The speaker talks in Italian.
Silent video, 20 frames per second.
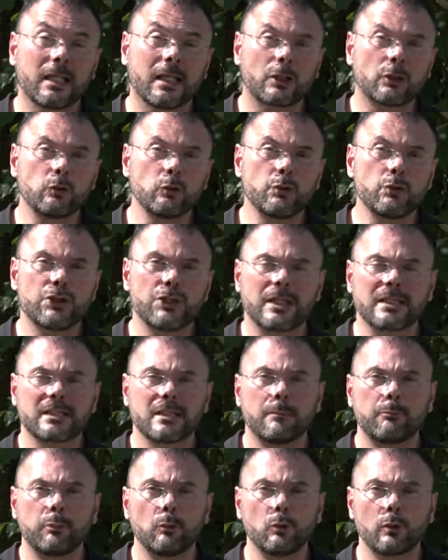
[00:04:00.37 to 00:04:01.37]
cartuccia,
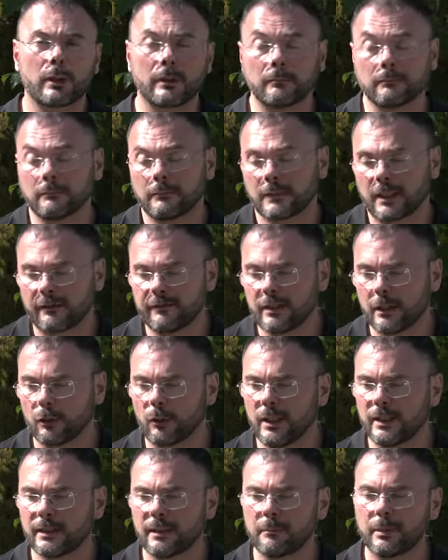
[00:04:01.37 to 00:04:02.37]
seppur tra
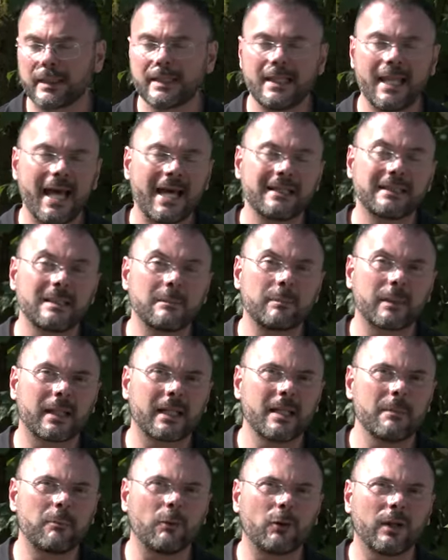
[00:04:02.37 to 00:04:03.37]
virgolette brillanti
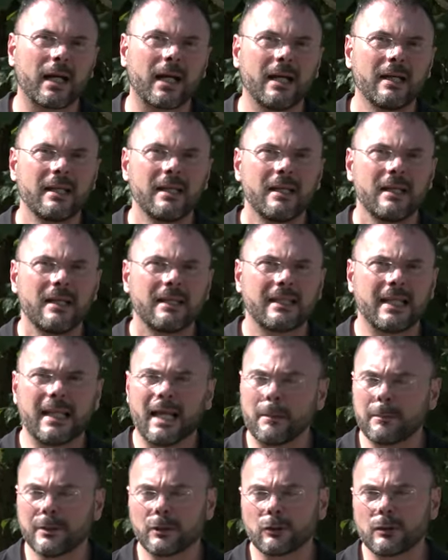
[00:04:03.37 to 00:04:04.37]
per l'epoca
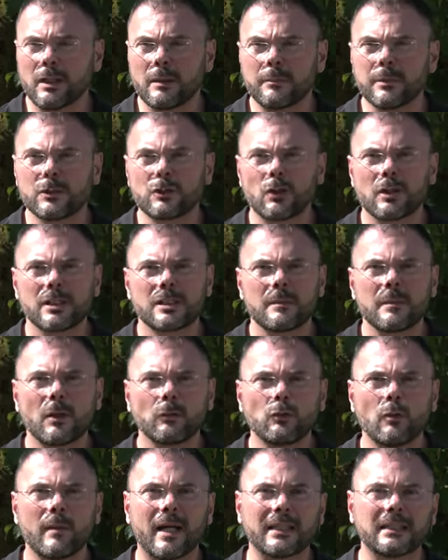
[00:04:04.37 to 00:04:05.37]
nell'ambito delle pistole
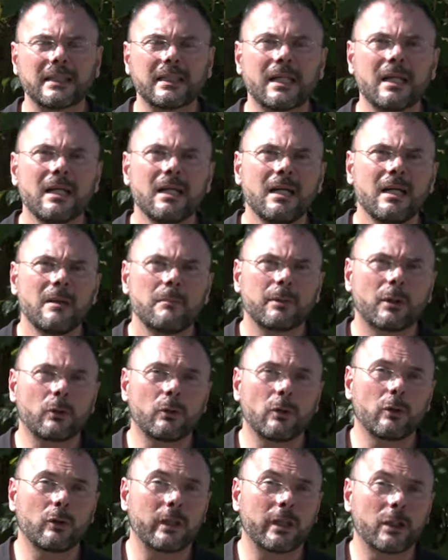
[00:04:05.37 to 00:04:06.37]
semiautomatiche, per
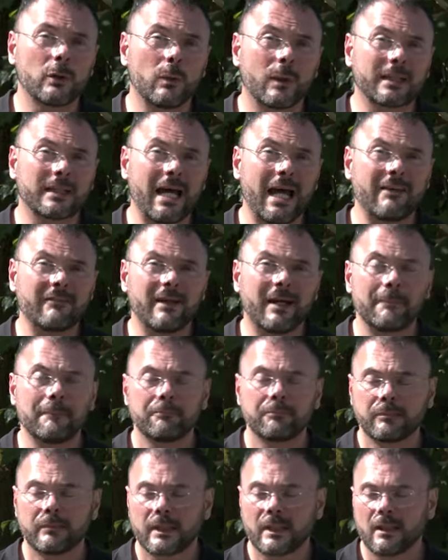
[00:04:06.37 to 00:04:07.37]
quello che riguardava
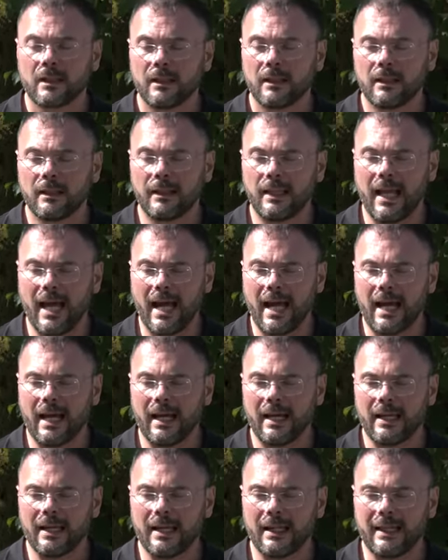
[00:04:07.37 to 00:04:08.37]

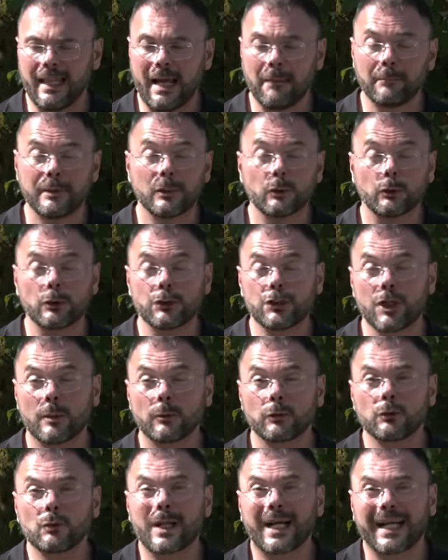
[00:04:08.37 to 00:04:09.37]
l'ambito la, eh,
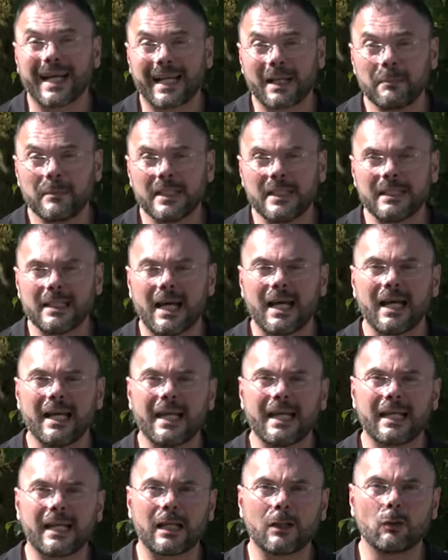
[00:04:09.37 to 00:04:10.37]
diciamo, di una carabina,
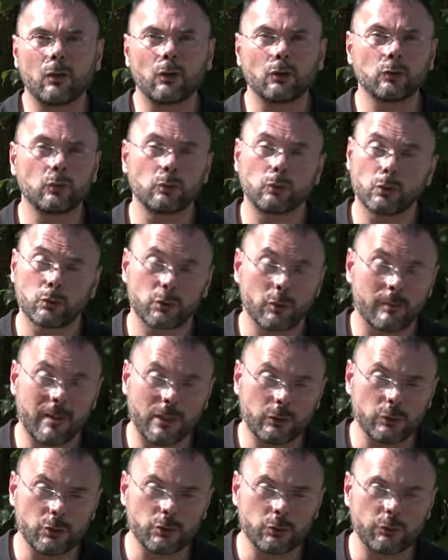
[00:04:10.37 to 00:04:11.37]
erano tutto
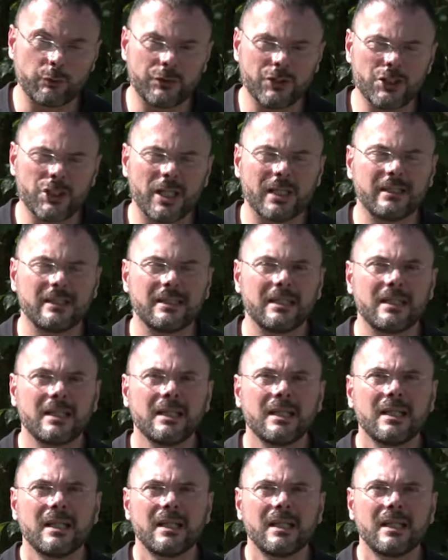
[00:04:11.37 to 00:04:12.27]
sommato insufficienti.